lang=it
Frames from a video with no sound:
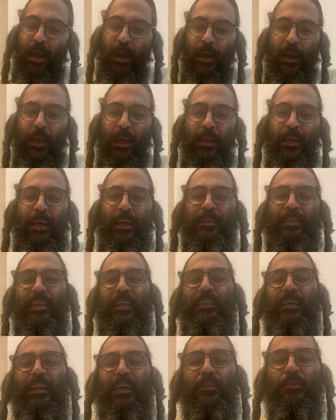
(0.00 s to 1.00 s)
è, è, è
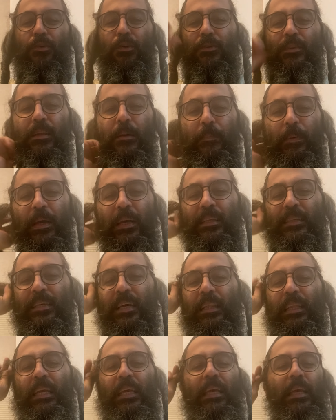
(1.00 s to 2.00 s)
stata nascosta per i
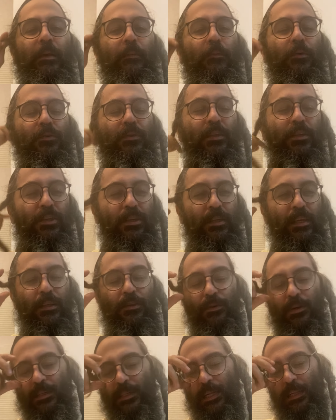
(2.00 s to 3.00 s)
tzadikim, così c'è
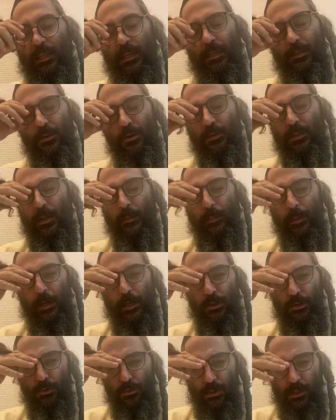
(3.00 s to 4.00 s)
scritto che è stata nascosta per
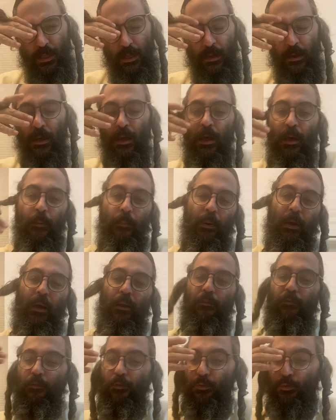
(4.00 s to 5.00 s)
i giusti per
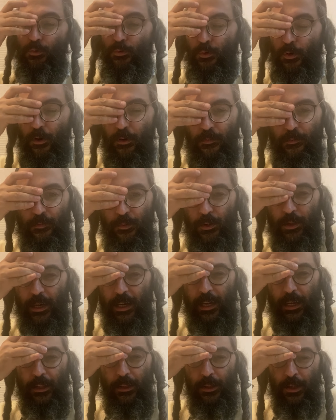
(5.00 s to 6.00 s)
il futuro. Vuol dire
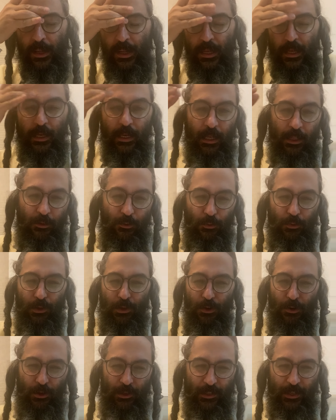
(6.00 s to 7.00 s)
che, che tutti
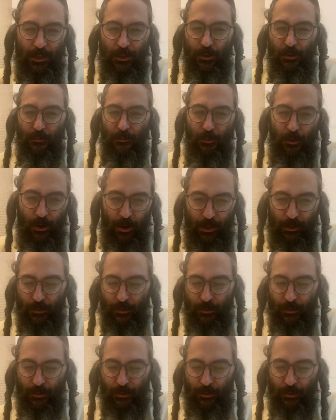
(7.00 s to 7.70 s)
noi, se Dio vuole,